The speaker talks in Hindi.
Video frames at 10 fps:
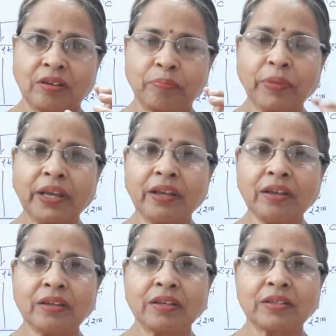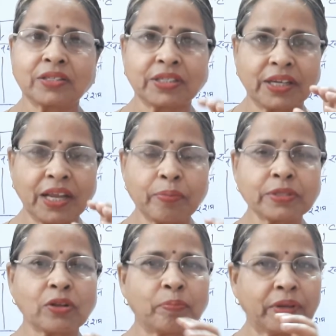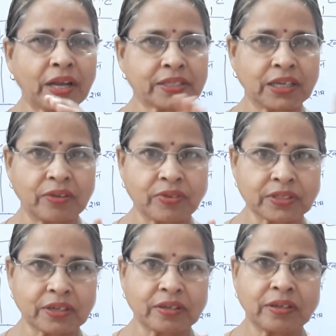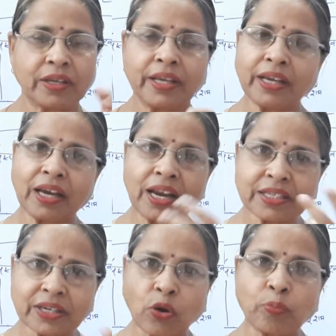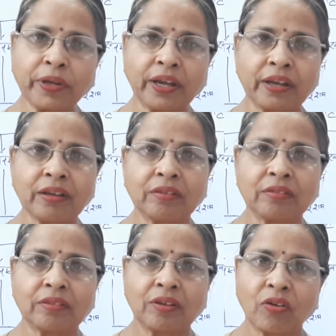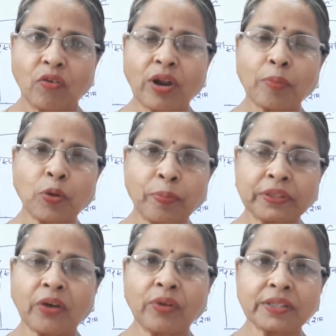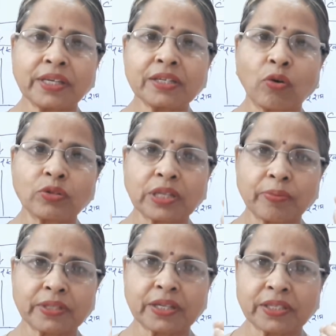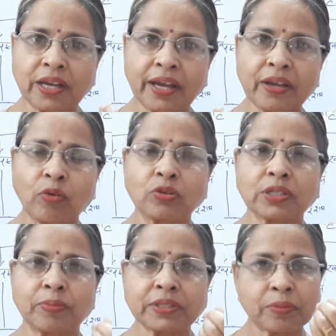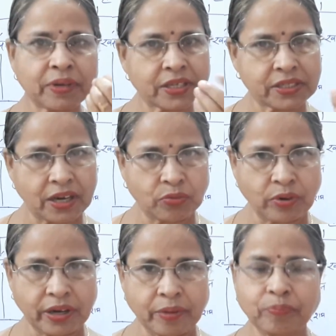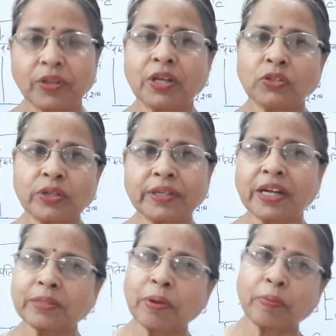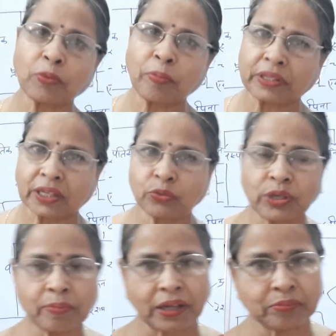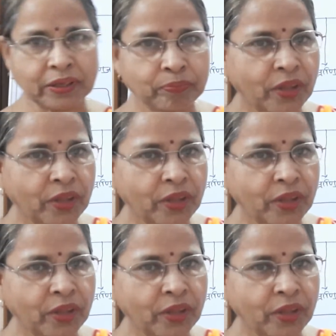में सिले वस्त्र और बिना सिले वस्त्र एक अलग सा टॉपिक है और आपको पता होना चाहिए कौन सा वस्त्र सिला है कौन सा वस्त्र बिना सिला हुआ है तो डिटेल्स मैं आपको बता दूंगी बाद में